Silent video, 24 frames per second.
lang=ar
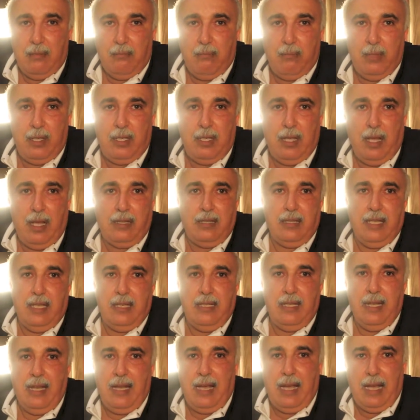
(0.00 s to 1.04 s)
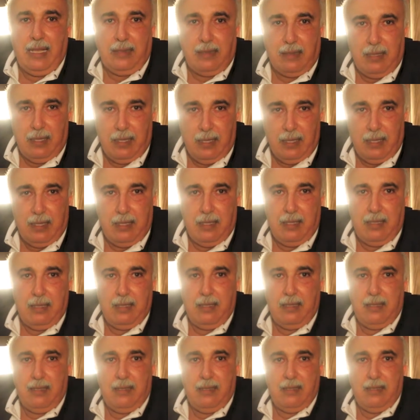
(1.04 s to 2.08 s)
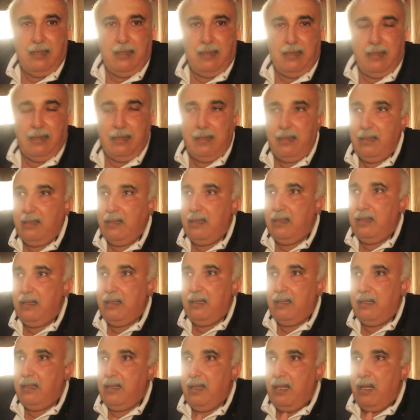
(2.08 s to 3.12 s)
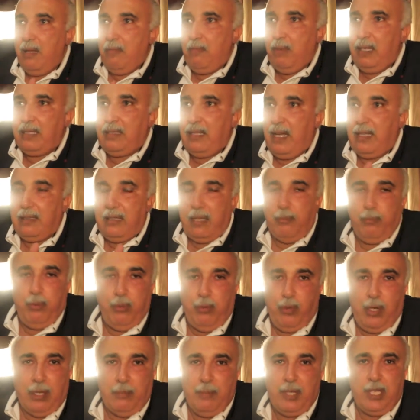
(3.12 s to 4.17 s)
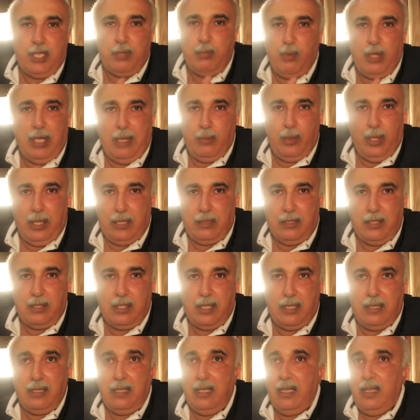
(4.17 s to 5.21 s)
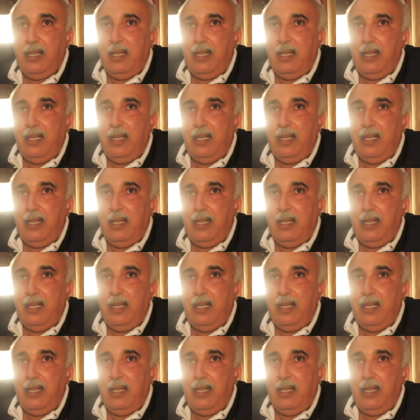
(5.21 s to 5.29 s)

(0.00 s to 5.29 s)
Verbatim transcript: من عندنا عليها حتى آه معناتها حتى بوفوار ما نجمو نعملوا حتى شيء